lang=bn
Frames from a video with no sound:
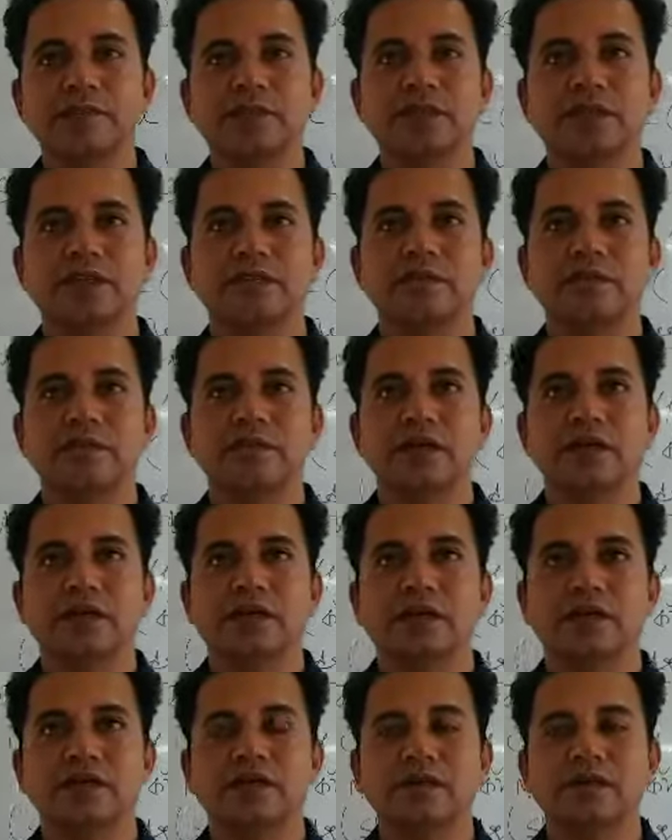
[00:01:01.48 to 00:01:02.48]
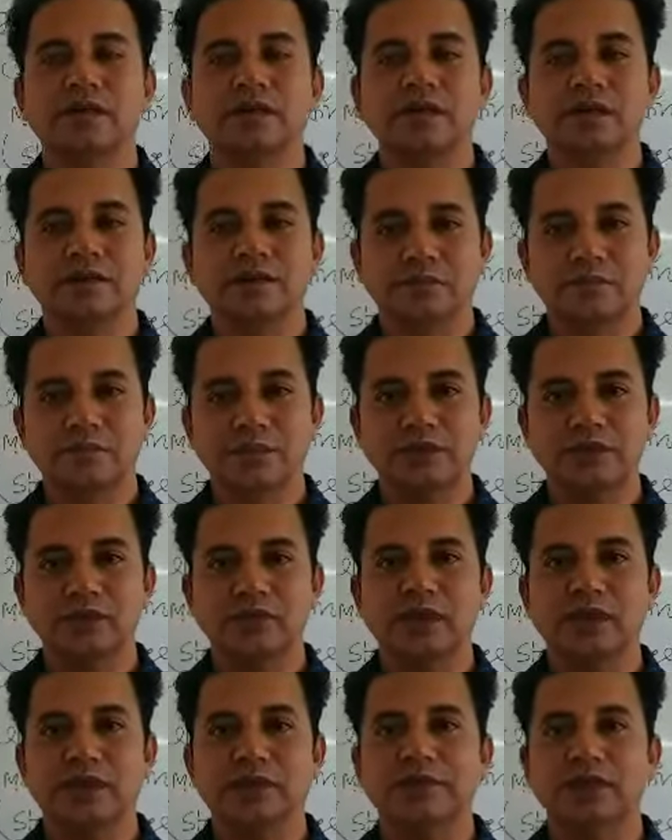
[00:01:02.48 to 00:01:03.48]
বিজ্ঞান বিভাগ
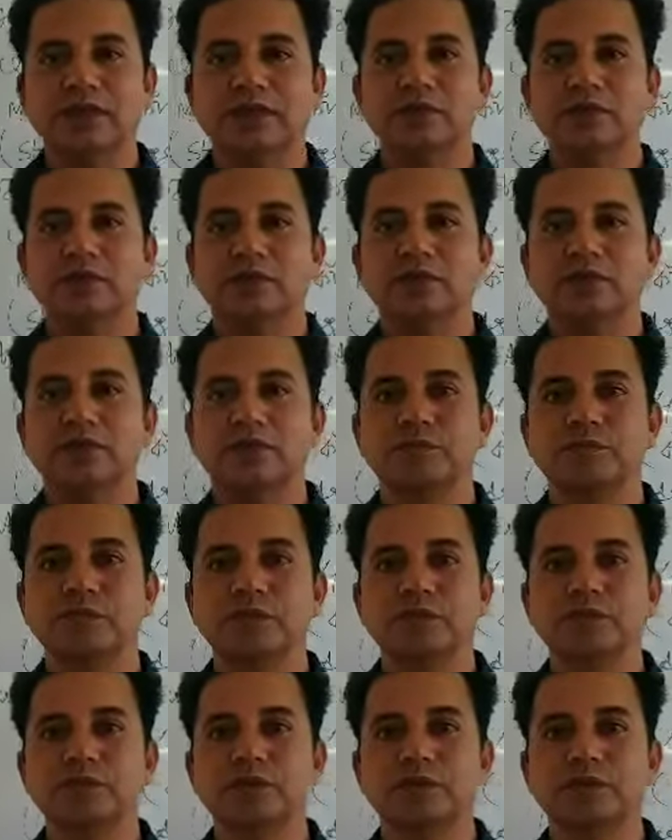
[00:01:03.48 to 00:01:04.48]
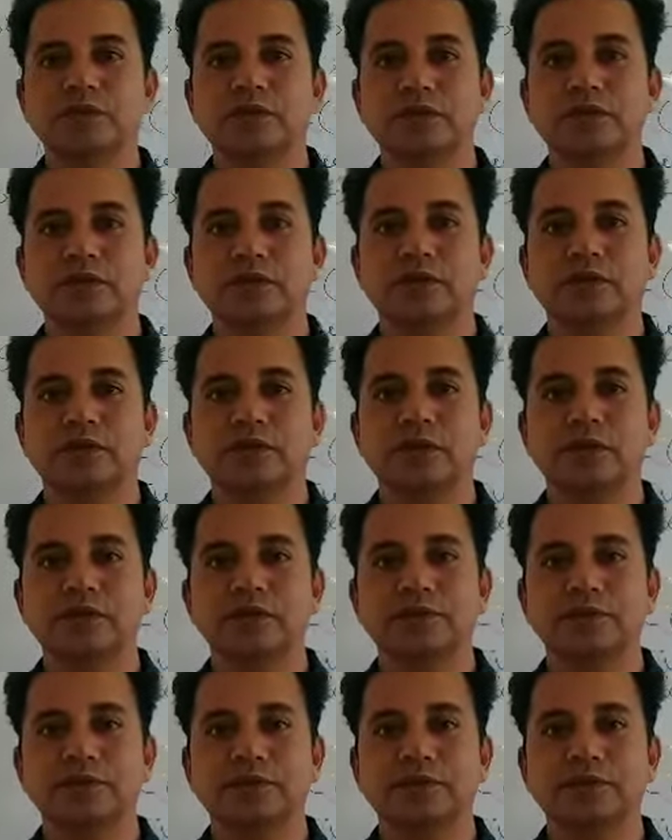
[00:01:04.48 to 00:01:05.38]
মাতুল হাজি আব্দুল লতিফ ভিয়া বিশ্ববিদ্যালয় কলেজ